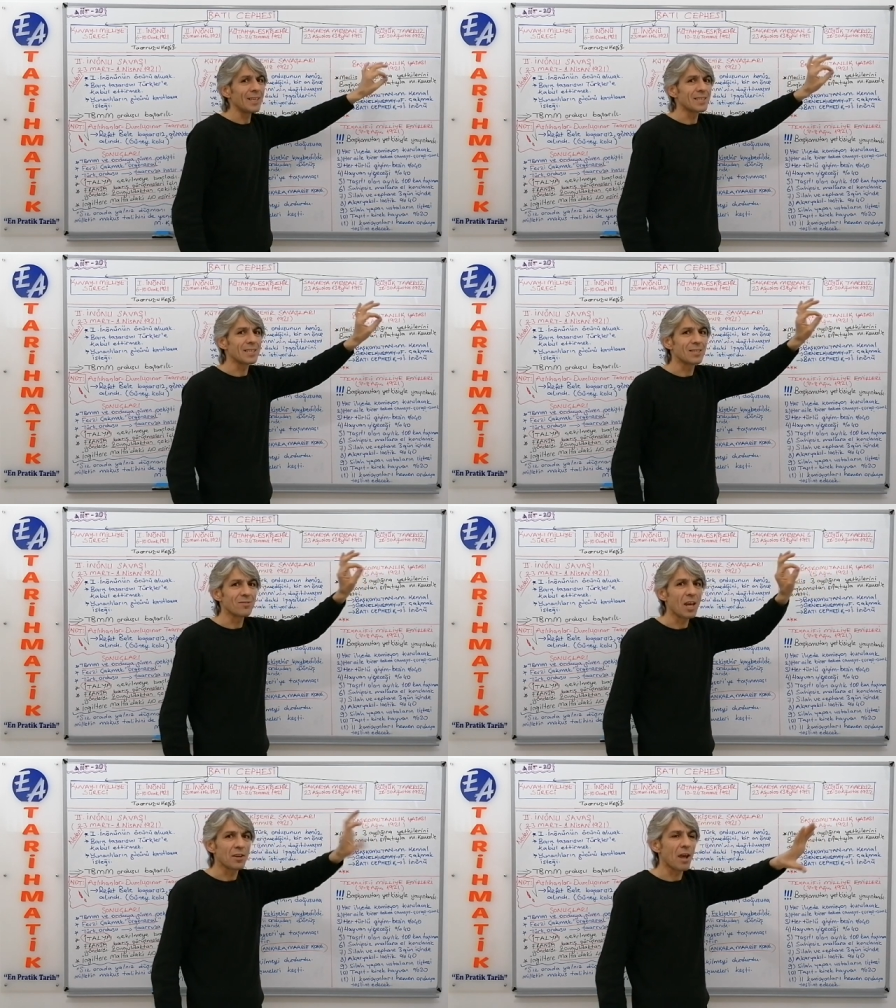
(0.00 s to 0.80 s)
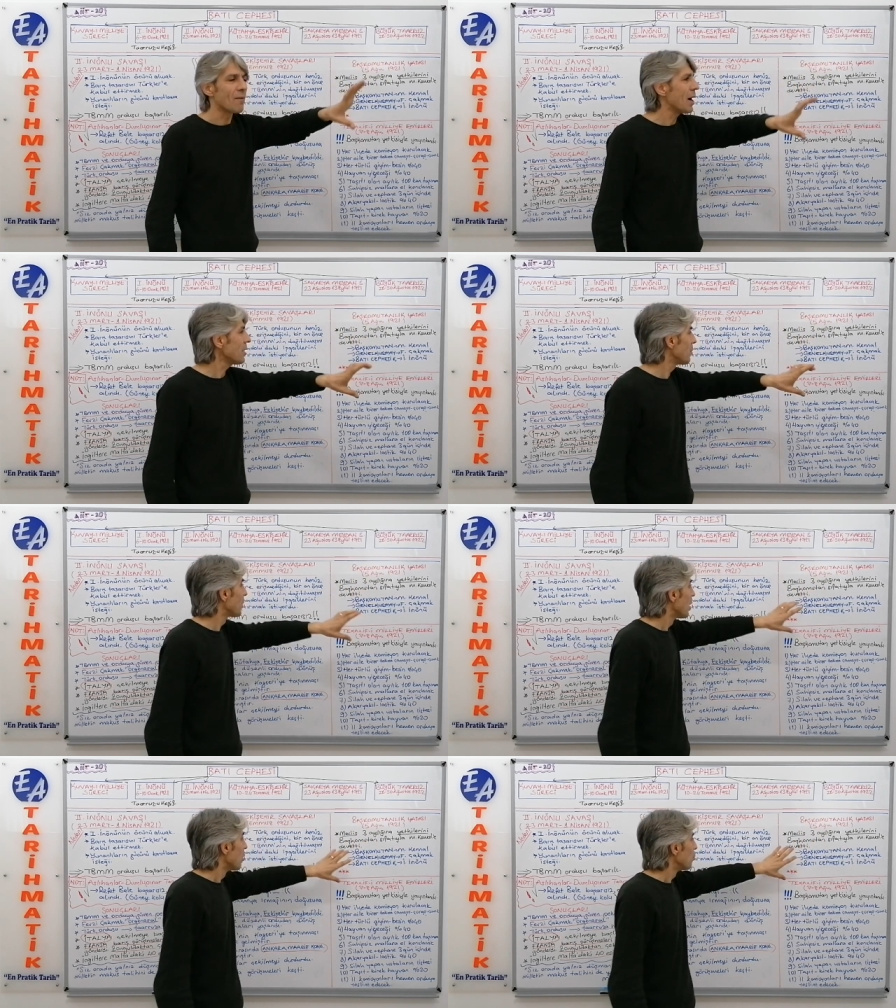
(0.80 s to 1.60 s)
yasasında ne var?
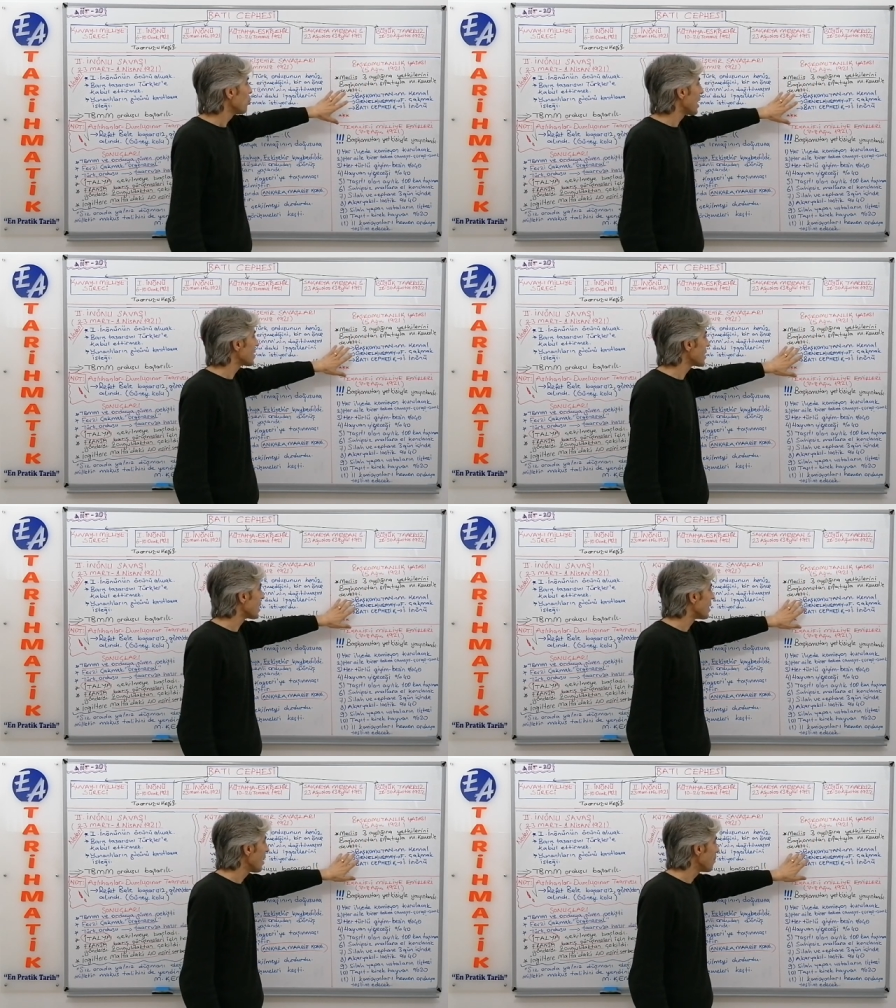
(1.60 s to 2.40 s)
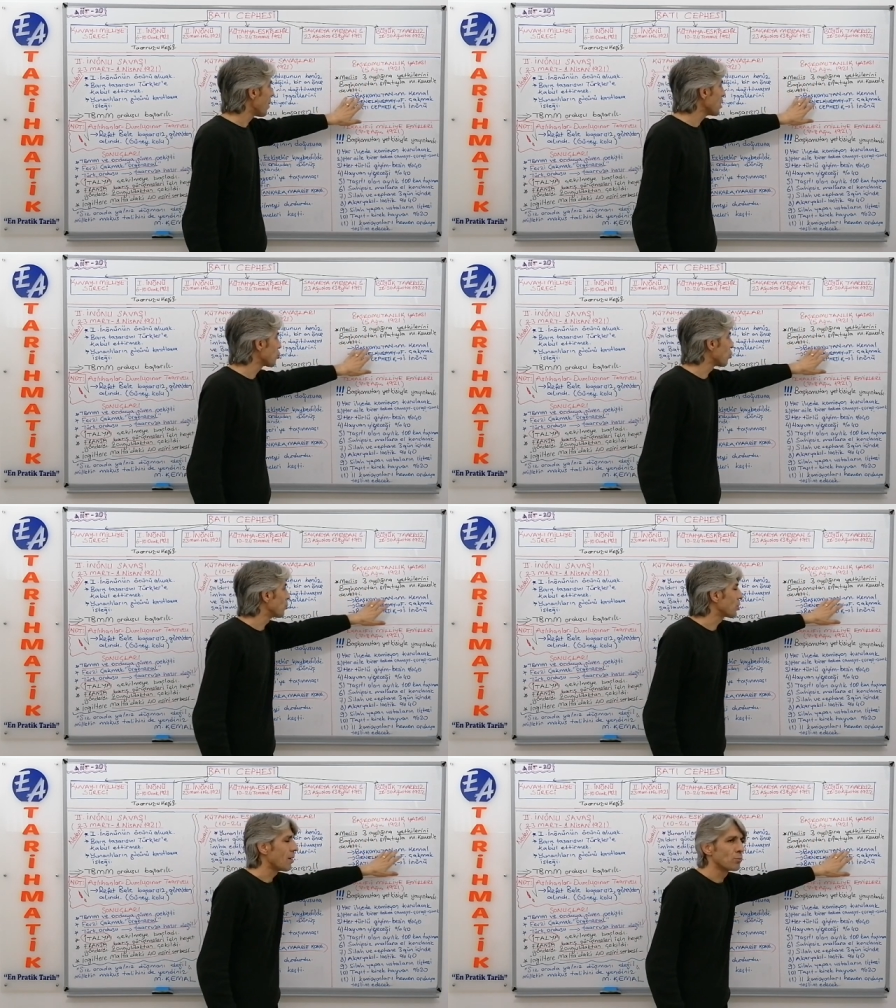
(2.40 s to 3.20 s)
Bu yasa ile
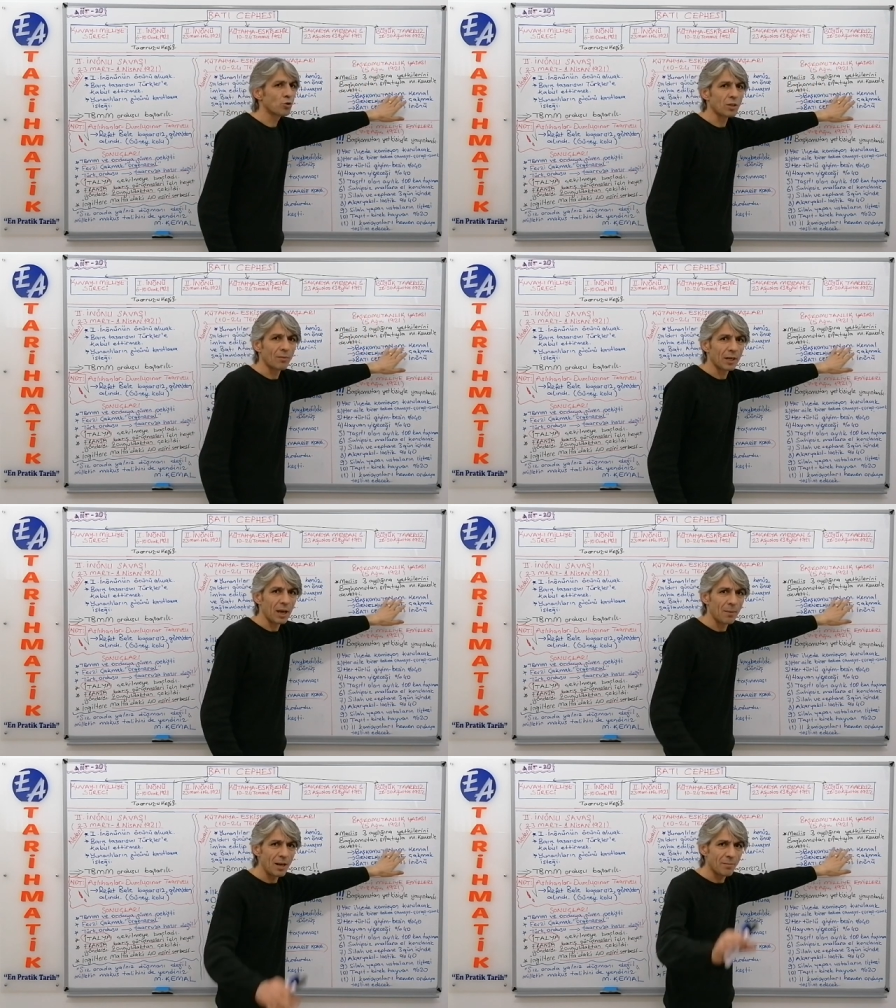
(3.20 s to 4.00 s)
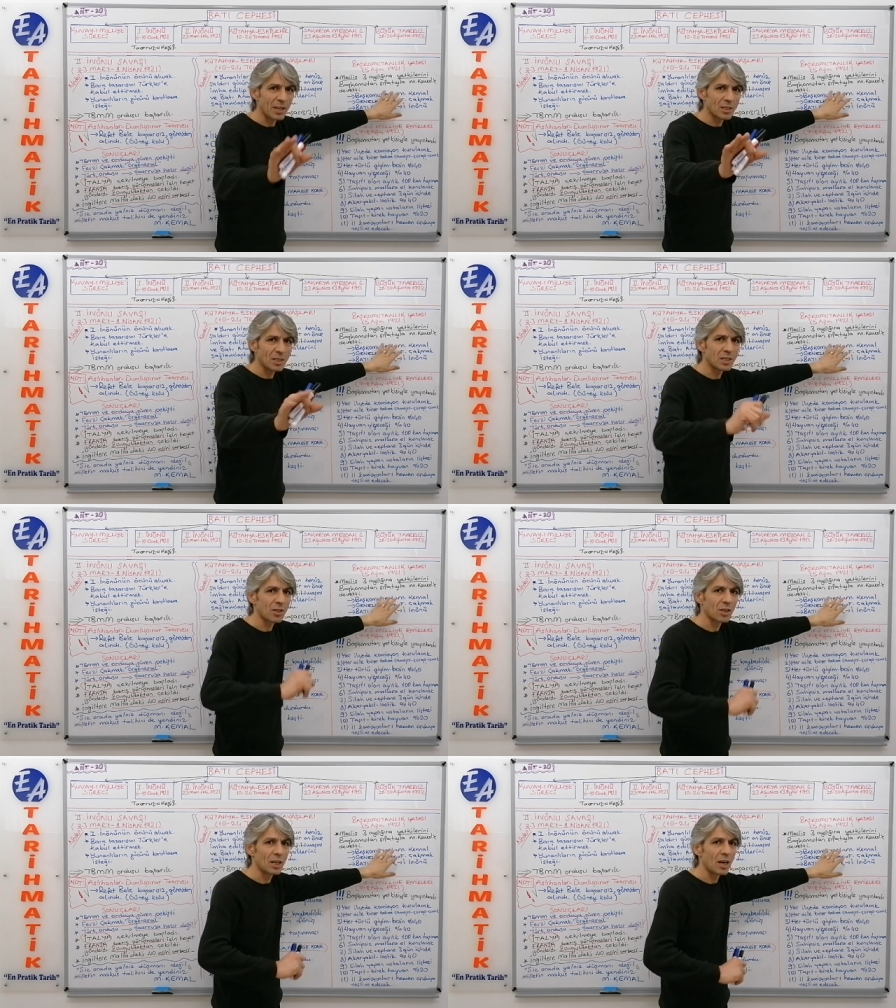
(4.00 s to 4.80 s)
Başkomutan Mustafa Kemal meclis
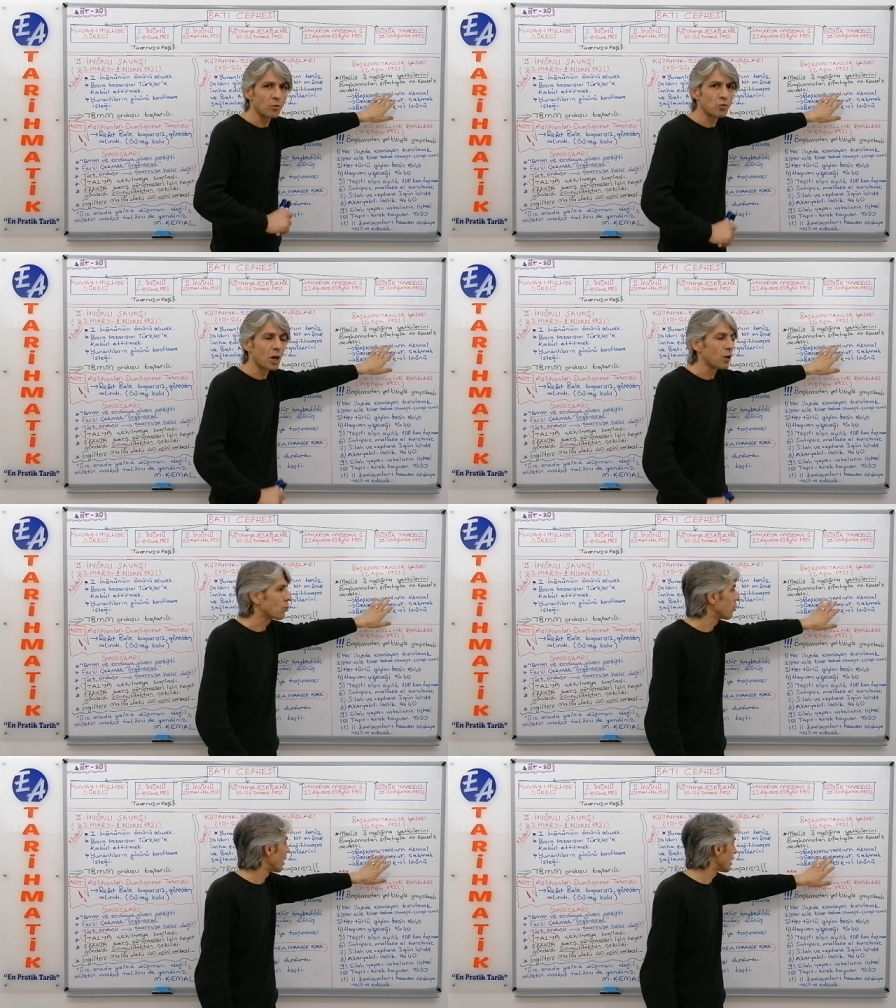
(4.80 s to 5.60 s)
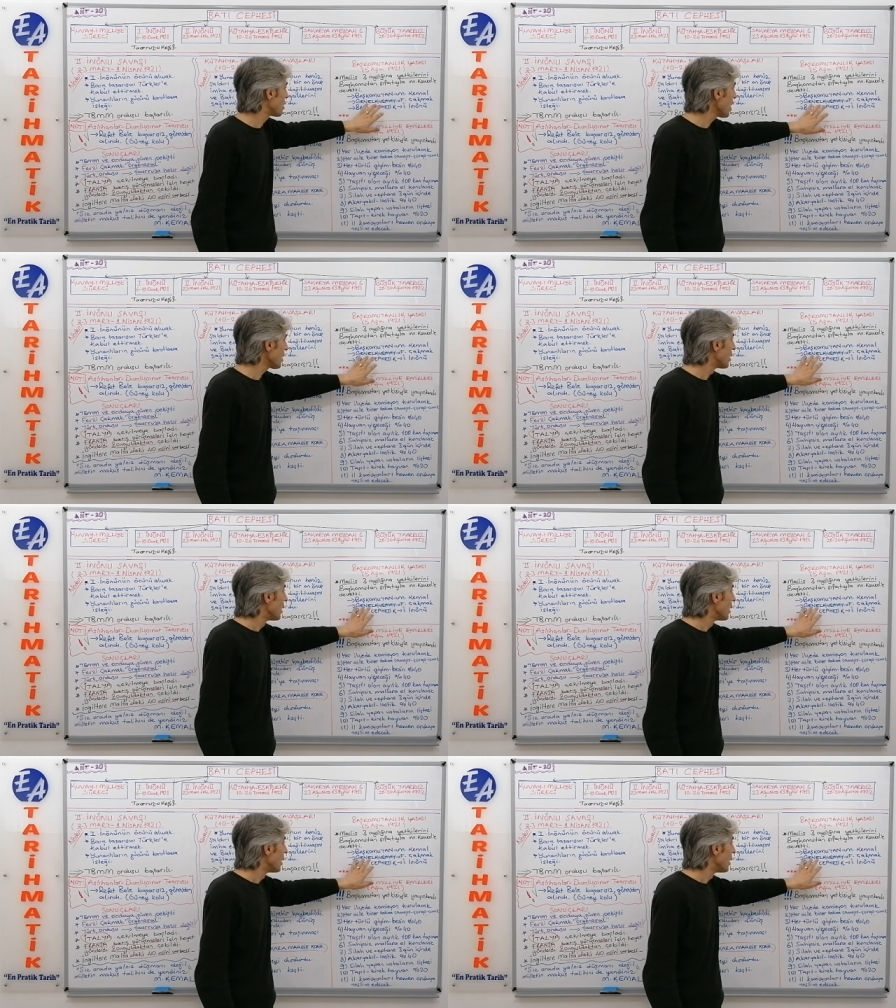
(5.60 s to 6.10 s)
yetkilerini çay ay kullanacak.